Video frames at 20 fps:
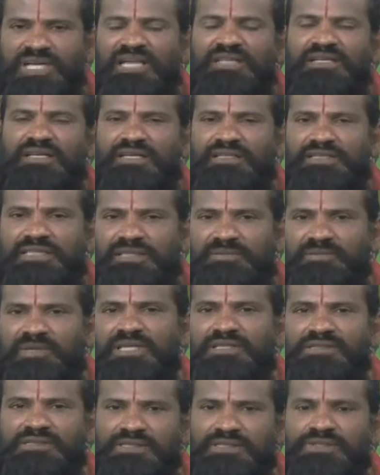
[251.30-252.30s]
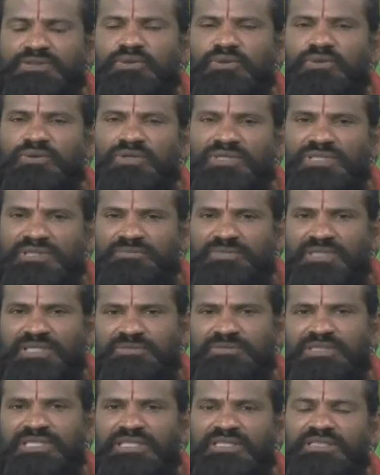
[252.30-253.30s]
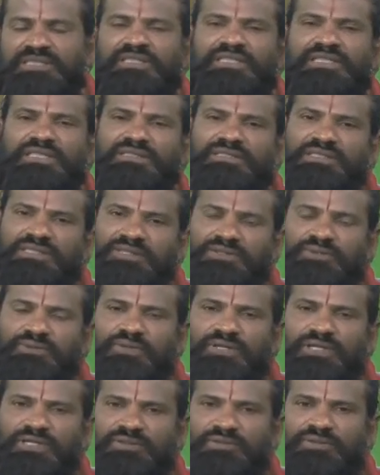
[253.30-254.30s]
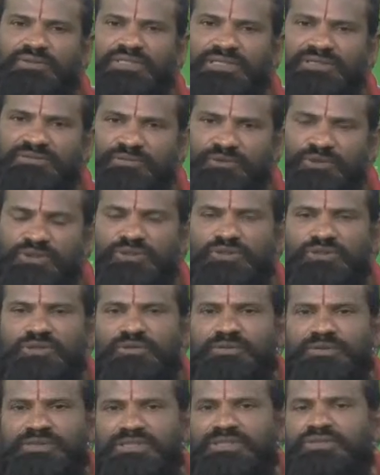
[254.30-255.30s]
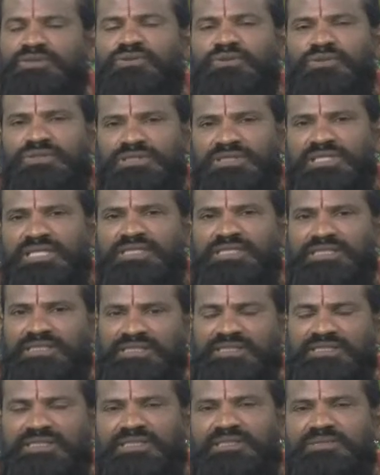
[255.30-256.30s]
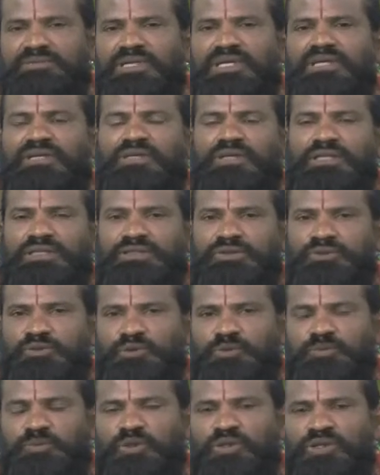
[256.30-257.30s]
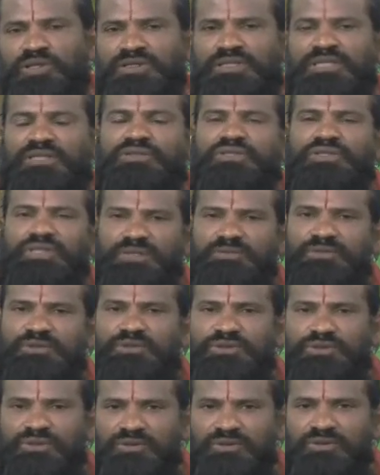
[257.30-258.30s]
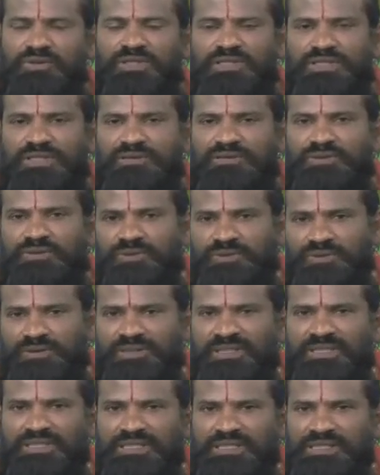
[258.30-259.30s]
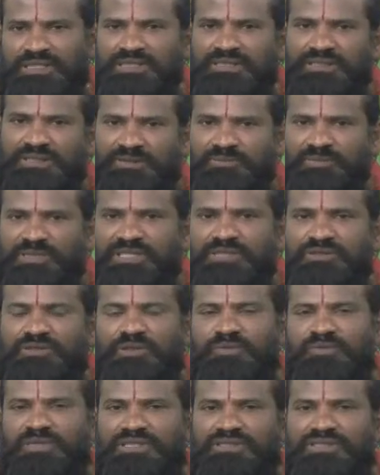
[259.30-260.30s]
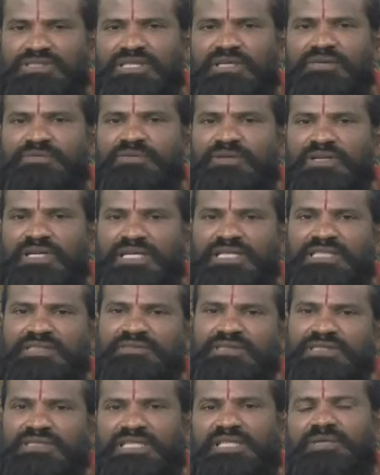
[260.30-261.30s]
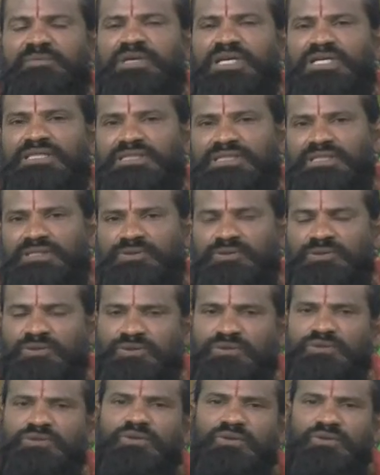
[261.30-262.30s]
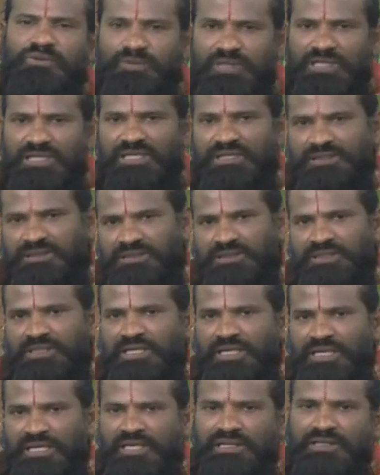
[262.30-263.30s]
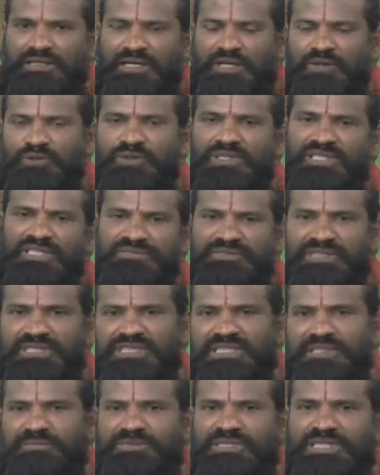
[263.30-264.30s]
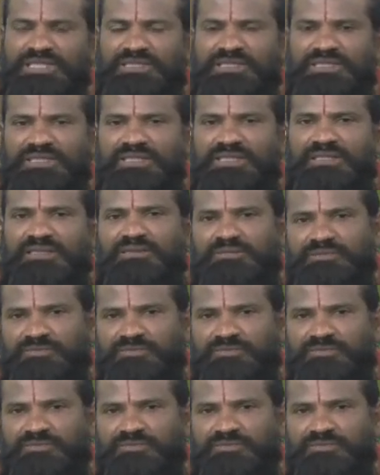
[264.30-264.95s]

అట్లా నిర్మాణం చేసుకోకూడదమ్మా మీరు ఏదన్నా చేసుకోవాలనుకుంటే వుడ్ తో చేసుకోవచ్చు కానీ ఈశాన్య భాగంలో అది తూర్పు గోడకు కావచ్చు లేకపోతే ఉత్తరం గోడకు కావచ్చు సిమెంట్ తో మనం షెల్ఫ్ లాంటివి నిర్మాణం చేయకూడదు ఒకవేళ అలా కాకుండా విడిగా మీరు ఏదన్నా